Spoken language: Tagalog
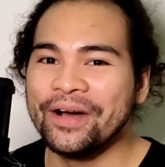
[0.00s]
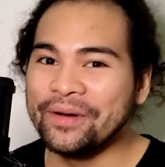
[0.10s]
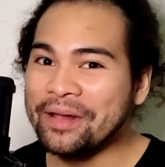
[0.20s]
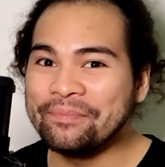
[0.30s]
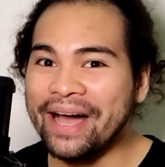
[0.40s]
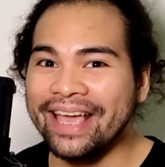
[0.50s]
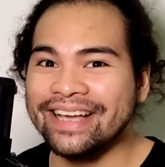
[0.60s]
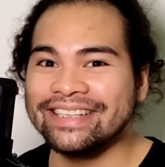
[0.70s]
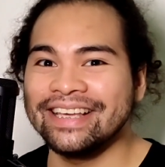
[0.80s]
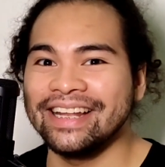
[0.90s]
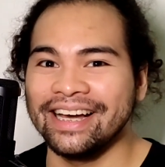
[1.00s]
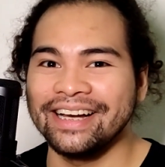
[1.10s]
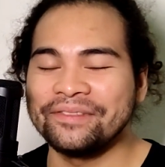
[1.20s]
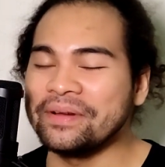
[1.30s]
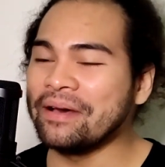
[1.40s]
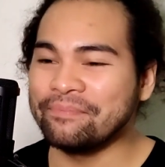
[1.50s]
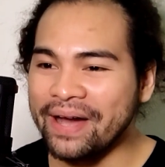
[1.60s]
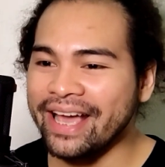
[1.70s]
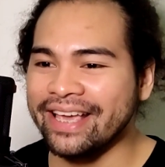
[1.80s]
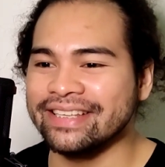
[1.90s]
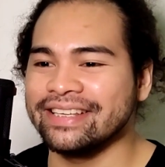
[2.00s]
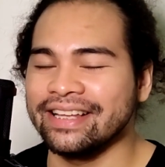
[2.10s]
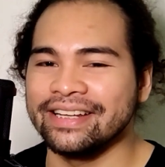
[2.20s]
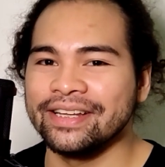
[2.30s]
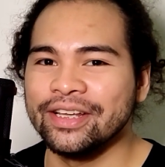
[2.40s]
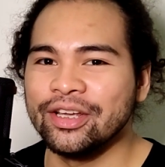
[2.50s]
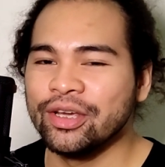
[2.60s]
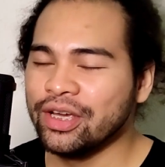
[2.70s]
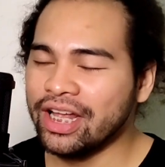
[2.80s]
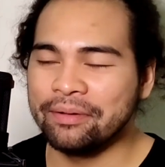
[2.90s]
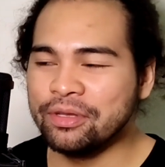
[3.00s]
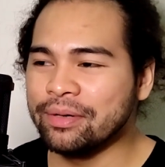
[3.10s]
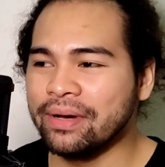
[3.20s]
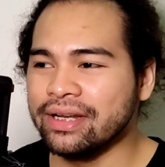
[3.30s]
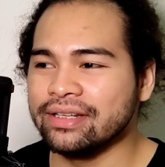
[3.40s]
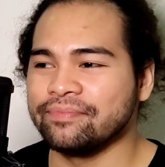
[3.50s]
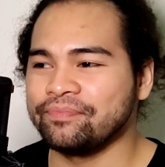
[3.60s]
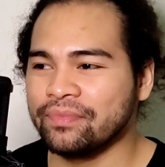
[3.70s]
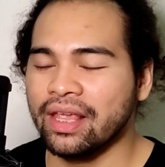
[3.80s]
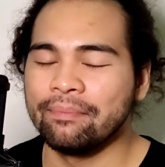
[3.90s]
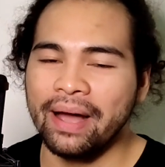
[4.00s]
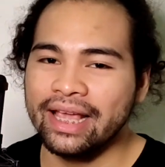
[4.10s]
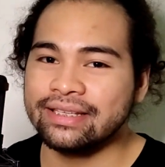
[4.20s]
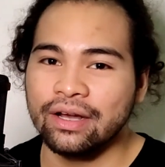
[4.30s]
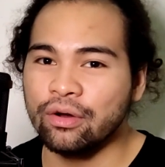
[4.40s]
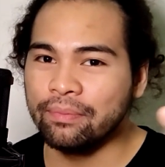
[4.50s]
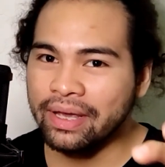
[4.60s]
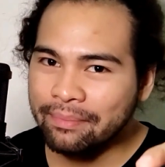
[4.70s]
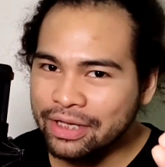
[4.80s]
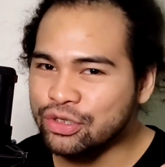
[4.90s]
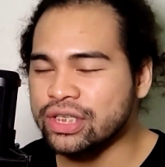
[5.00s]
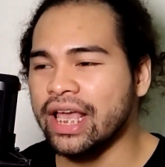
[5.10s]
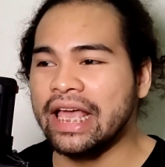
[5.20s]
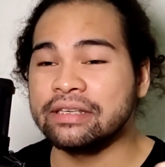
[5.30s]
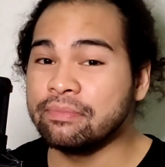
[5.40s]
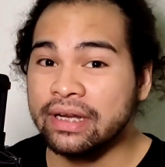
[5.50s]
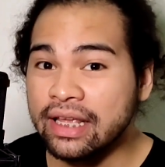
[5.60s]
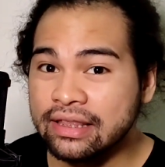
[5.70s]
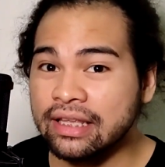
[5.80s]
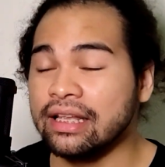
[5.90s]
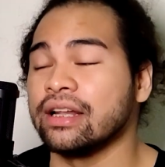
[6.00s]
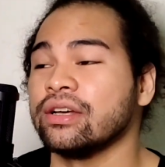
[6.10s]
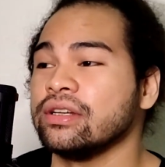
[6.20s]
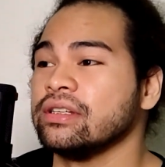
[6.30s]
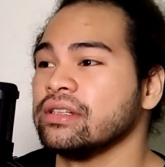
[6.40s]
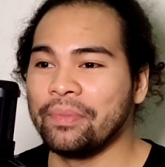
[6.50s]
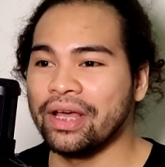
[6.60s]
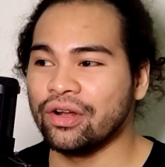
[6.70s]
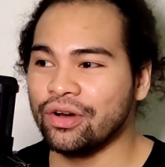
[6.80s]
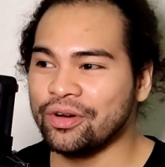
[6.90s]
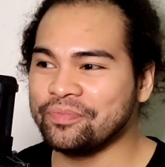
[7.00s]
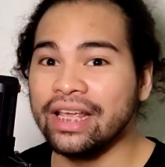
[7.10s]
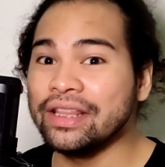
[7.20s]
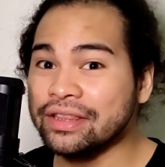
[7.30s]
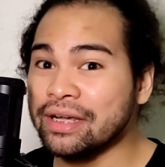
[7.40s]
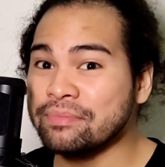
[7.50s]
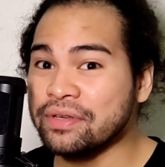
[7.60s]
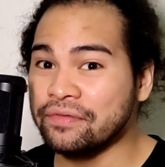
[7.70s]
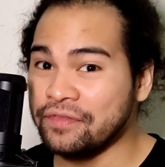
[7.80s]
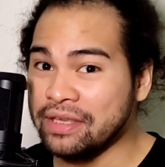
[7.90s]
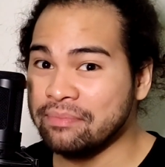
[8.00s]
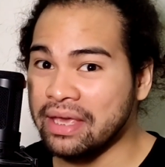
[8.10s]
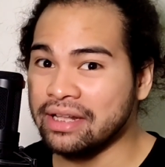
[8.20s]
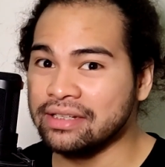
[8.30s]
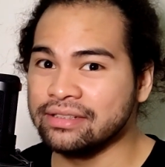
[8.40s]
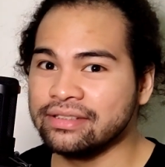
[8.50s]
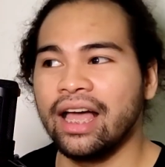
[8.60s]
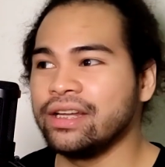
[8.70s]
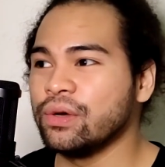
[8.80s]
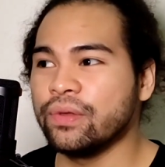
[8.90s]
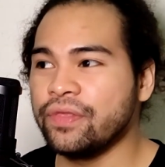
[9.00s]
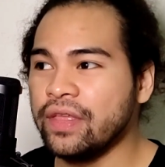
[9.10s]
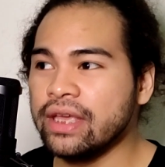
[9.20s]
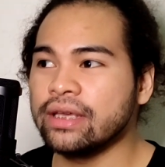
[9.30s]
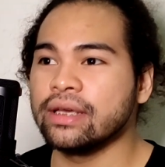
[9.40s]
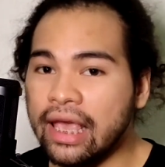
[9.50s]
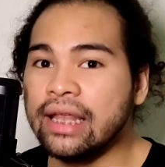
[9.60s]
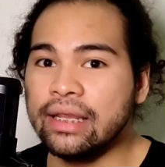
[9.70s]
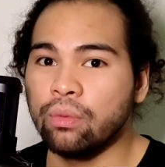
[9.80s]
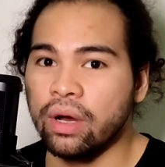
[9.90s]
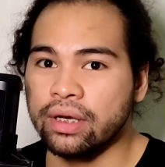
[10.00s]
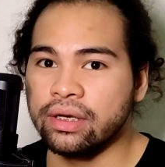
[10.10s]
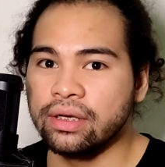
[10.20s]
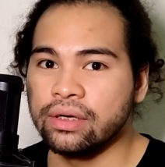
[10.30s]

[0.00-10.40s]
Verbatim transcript: Walang bias yan ha. Ah. Walang bias yan. Alam niyo naman, bias na ako me- medyo sa SB19 ganun. Pero in terms of female, I don't think anyone